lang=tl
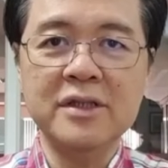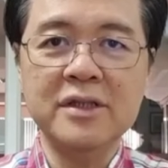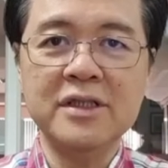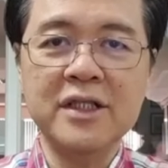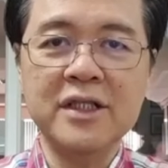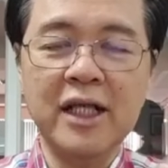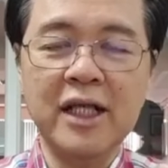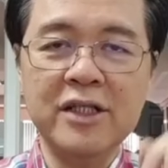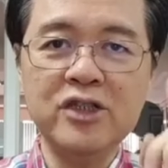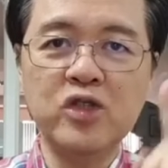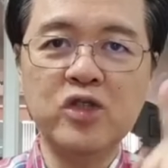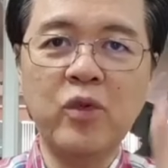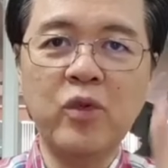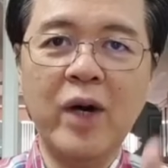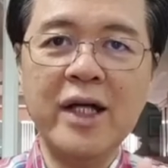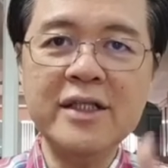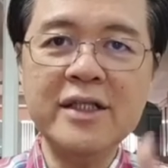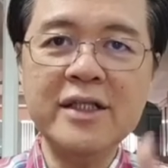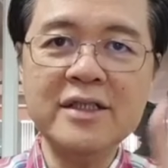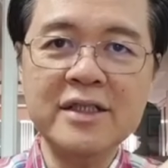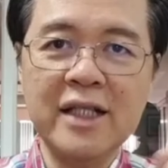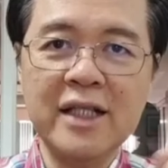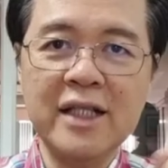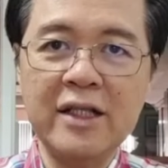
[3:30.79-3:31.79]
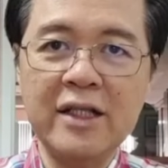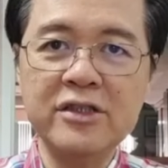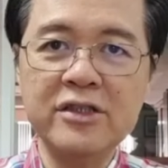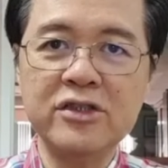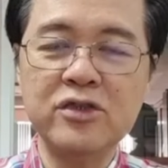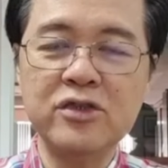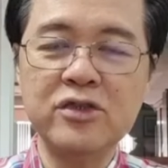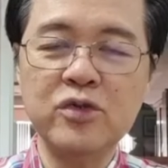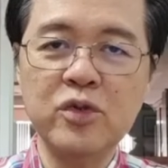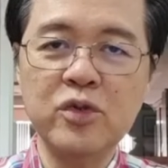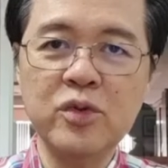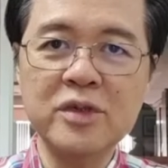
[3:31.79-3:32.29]
Stage 1, stage
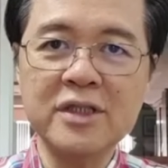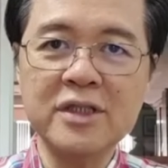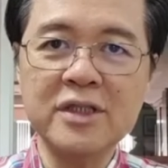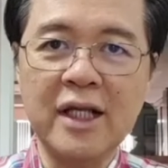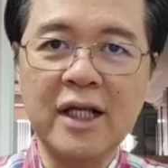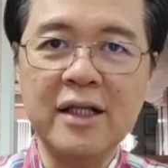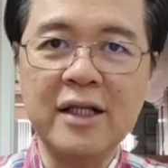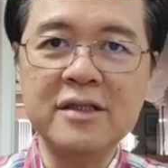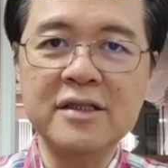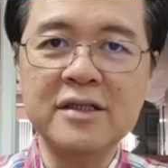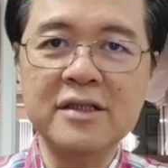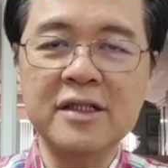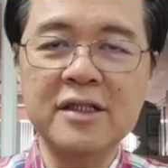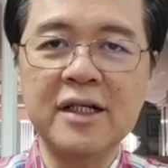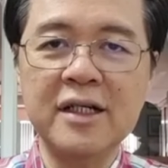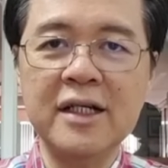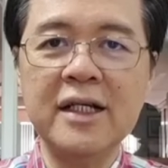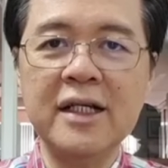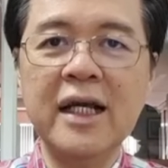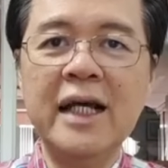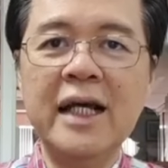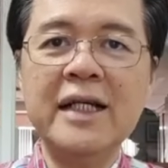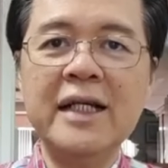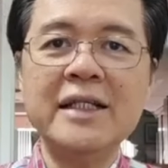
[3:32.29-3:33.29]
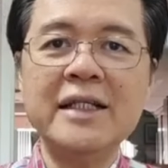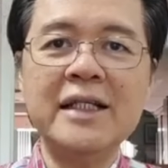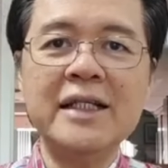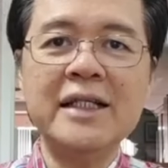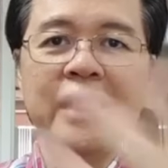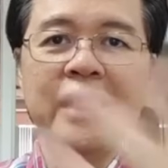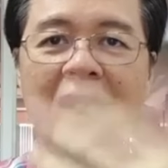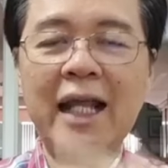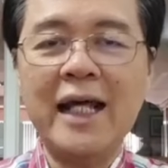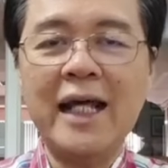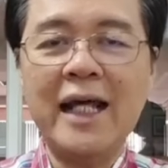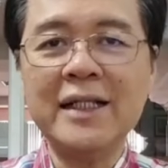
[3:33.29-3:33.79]
2, stage 3.
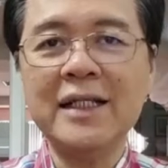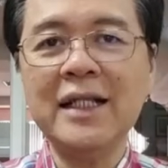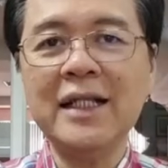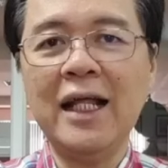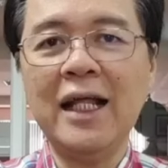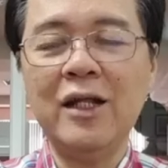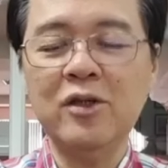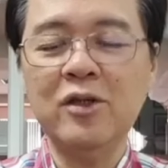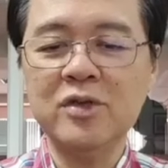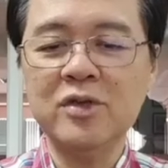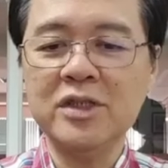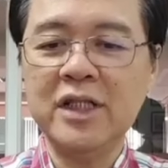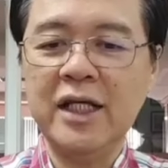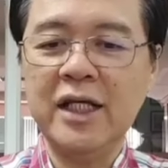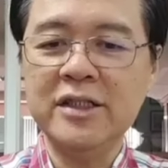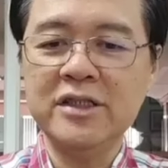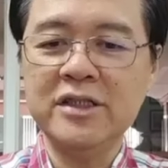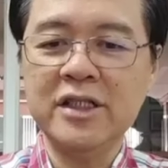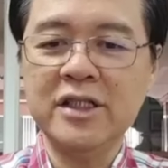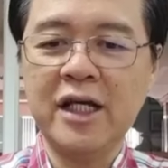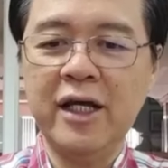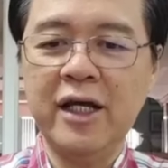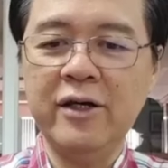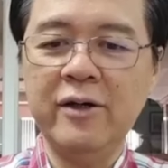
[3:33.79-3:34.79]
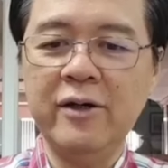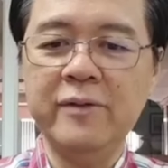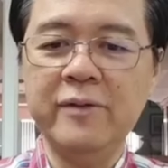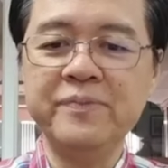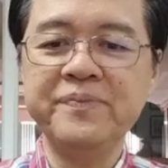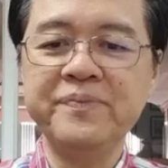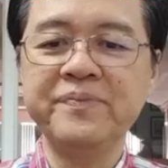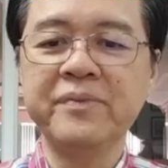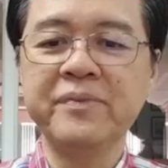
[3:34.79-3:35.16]
Tingnan natin anong stage kayo.